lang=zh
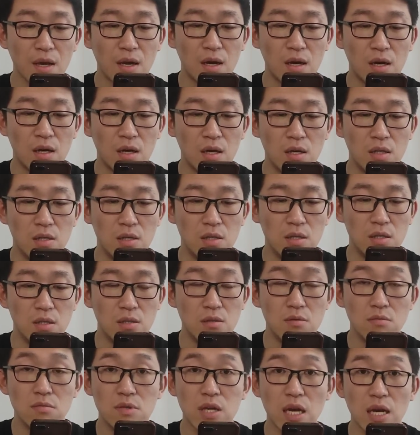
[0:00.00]

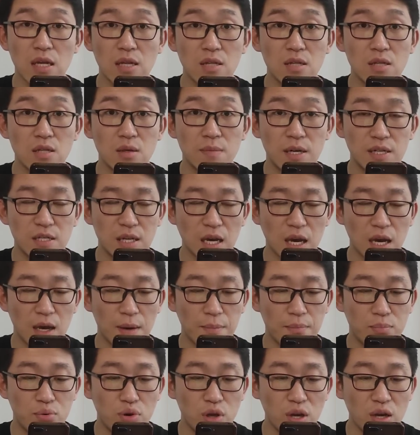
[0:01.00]
嗯，在那什么，
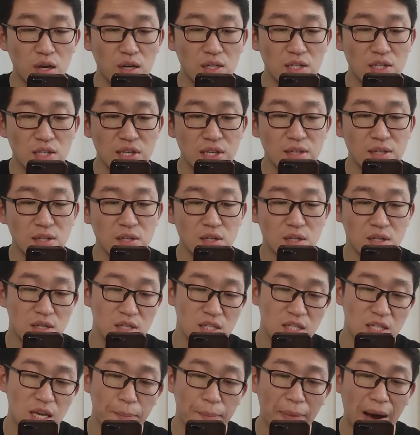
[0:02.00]
在普里戈金
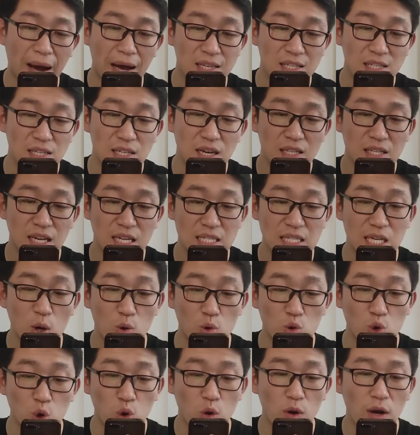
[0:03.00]
先骂街，在
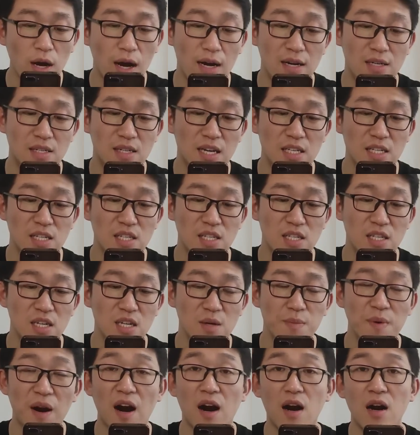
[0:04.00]
效忠啊这一期
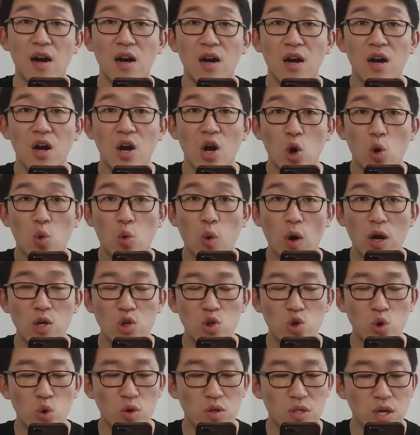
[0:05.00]
里边，
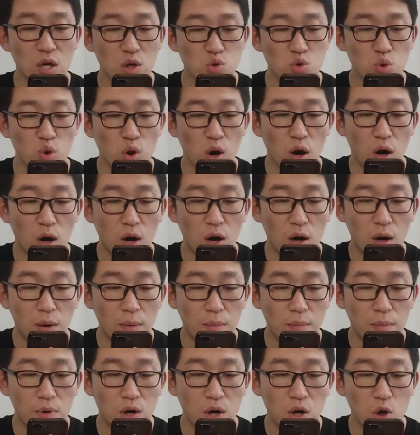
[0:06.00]
观众叫
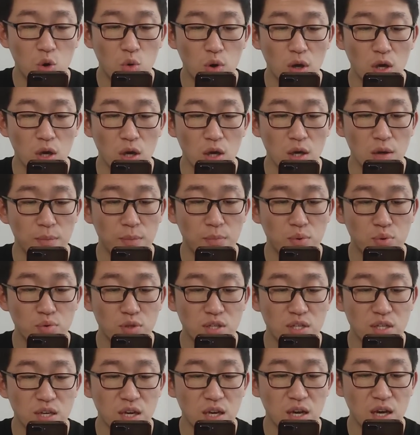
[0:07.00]
做魔鬼
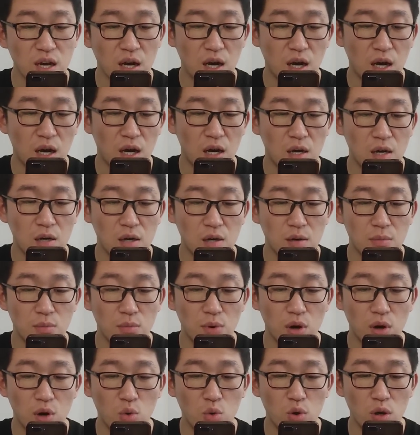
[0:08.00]
扑街啊，
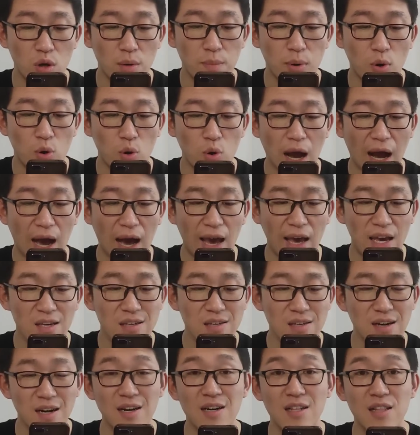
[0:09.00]
魔鬼扑
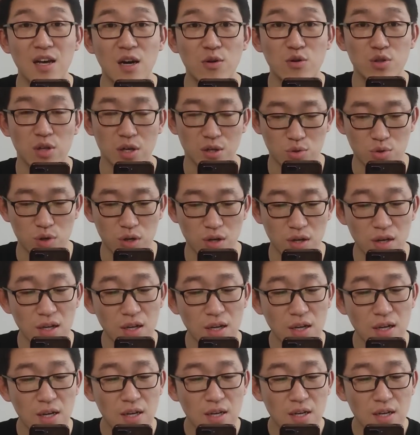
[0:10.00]
街啊，他他说，